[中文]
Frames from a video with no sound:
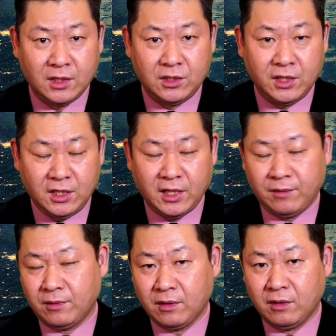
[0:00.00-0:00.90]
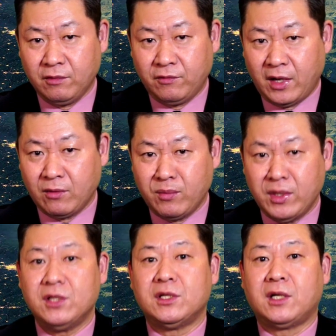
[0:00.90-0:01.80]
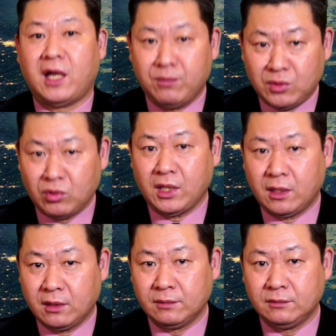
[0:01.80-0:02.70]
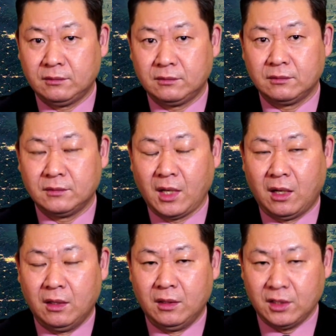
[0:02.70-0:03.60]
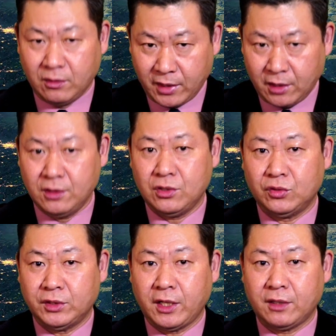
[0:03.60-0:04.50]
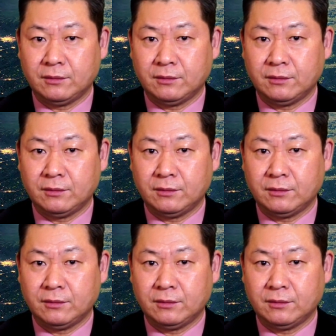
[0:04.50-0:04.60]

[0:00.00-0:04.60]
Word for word: 这一点，法国媒体是看不懂的。好，这期话题就说到这里。